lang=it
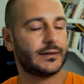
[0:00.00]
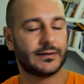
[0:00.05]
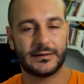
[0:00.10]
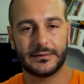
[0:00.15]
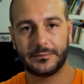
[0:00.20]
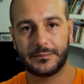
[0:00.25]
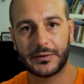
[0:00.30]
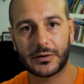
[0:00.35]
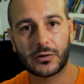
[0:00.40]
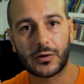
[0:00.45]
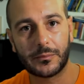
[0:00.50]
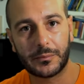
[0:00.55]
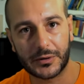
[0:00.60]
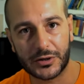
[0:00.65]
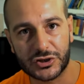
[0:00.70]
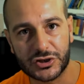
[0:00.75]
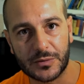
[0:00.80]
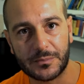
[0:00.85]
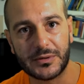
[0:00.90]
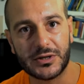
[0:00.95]
però
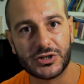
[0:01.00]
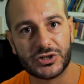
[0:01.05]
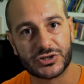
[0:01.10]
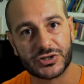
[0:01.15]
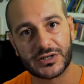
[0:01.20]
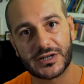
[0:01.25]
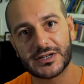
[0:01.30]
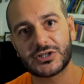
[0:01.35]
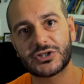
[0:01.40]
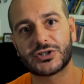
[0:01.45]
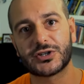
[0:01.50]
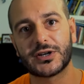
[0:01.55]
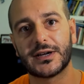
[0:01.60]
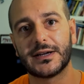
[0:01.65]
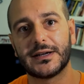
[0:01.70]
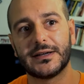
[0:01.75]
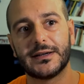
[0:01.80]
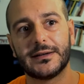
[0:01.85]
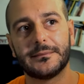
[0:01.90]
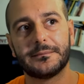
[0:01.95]
percepisci che c'è
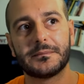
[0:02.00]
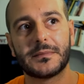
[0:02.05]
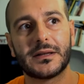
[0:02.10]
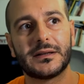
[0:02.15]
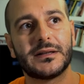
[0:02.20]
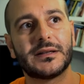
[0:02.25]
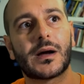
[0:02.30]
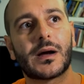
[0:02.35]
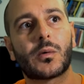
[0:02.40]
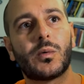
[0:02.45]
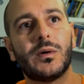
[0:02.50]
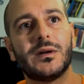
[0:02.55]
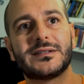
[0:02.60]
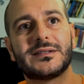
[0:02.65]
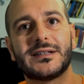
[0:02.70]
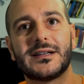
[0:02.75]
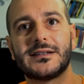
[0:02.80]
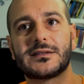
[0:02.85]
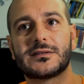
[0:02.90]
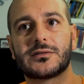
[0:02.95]
ti dà quel
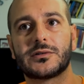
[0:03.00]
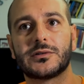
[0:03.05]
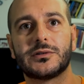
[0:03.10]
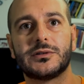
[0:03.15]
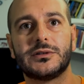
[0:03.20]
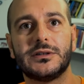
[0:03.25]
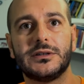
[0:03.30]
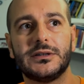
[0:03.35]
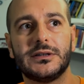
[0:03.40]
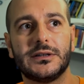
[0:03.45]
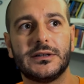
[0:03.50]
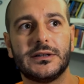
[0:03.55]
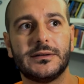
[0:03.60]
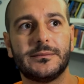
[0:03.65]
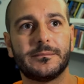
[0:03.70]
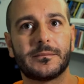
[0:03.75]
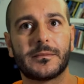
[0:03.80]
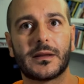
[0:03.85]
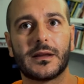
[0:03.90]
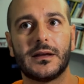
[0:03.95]
senso di
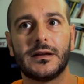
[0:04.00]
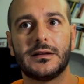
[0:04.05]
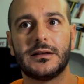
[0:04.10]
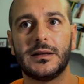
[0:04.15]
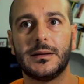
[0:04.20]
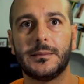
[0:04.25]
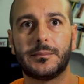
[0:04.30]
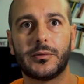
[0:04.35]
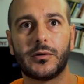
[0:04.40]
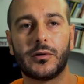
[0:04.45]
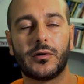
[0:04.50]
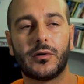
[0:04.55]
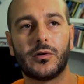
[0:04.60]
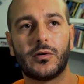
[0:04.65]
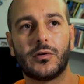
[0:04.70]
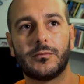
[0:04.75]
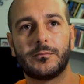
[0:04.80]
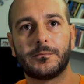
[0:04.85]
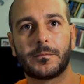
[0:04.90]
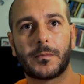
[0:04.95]

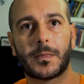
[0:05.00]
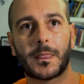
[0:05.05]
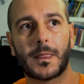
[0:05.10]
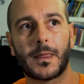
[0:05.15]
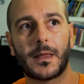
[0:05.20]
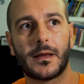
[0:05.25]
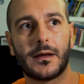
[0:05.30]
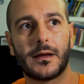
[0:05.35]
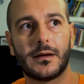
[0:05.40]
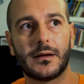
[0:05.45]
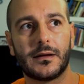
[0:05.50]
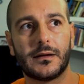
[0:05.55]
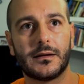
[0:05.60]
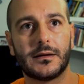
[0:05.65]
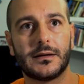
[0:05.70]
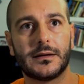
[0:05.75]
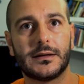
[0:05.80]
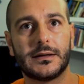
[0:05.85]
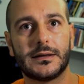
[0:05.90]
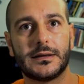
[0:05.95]
tipo
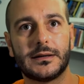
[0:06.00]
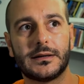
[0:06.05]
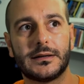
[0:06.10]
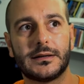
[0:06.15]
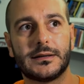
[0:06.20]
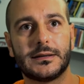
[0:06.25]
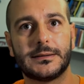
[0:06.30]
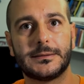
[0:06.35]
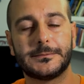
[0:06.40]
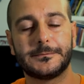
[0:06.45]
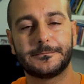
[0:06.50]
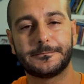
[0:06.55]
eh,